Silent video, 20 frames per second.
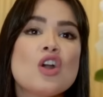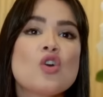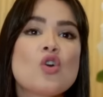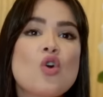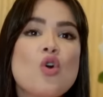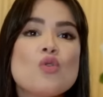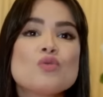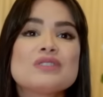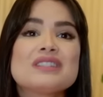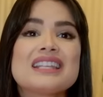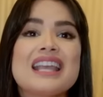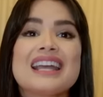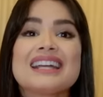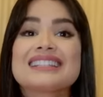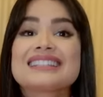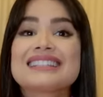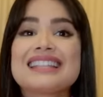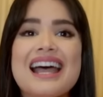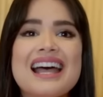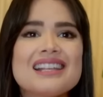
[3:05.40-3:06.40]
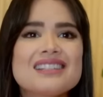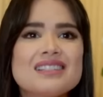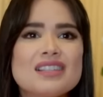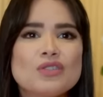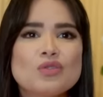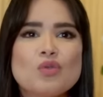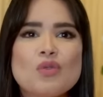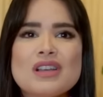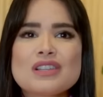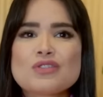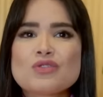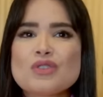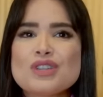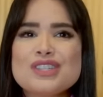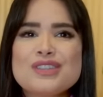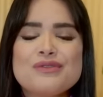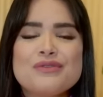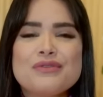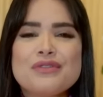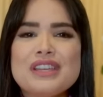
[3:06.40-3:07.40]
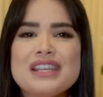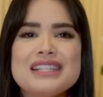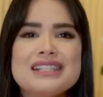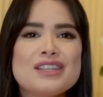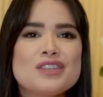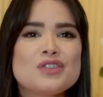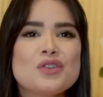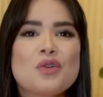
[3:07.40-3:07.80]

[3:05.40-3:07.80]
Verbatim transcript: consertar situações difíceis